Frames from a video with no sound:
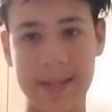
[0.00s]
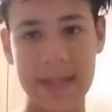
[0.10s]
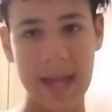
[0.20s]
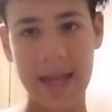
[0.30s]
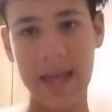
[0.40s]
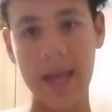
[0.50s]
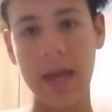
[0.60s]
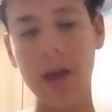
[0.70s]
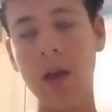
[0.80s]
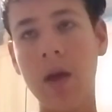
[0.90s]
sem
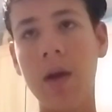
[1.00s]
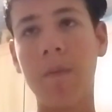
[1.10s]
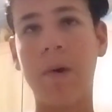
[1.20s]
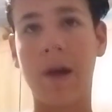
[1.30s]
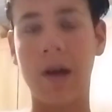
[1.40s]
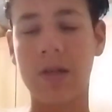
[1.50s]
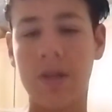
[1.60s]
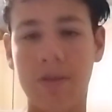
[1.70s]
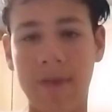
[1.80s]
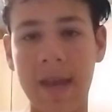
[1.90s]
ir por causa
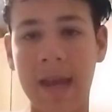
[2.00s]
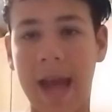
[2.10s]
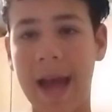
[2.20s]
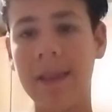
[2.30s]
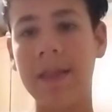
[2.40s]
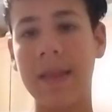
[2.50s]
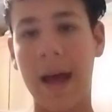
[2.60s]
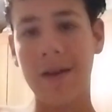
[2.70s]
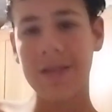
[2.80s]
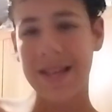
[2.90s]
do feriado e
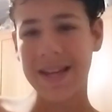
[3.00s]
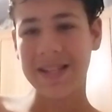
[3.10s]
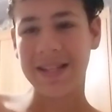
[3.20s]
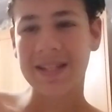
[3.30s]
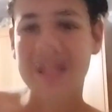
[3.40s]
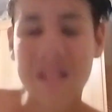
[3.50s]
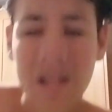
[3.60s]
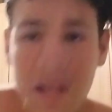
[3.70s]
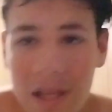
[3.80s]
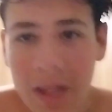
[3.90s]
tal, né, gente?
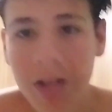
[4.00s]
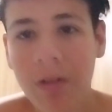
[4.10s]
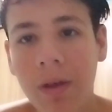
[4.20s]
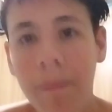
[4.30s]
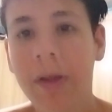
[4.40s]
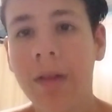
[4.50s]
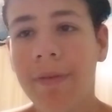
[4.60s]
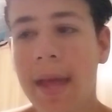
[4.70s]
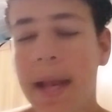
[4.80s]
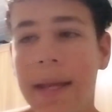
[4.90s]
E eu tô muito
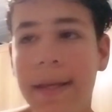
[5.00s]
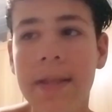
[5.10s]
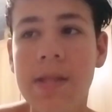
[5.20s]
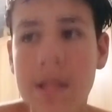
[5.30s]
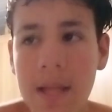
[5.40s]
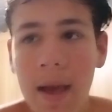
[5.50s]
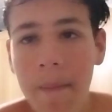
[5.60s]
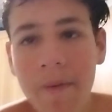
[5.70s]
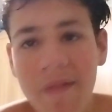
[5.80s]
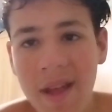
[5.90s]
feliz,
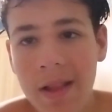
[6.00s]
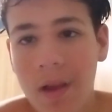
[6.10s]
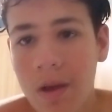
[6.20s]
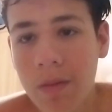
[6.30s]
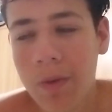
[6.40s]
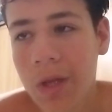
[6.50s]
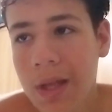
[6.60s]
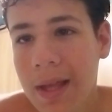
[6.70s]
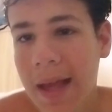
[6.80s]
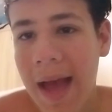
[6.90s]
aproveitando
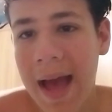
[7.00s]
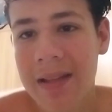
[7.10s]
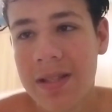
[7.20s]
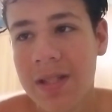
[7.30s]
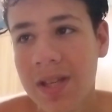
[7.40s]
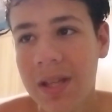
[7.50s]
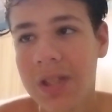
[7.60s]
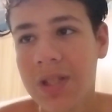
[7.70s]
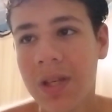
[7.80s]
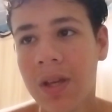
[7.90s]
muito em casa,
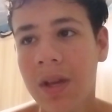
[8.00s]
gente.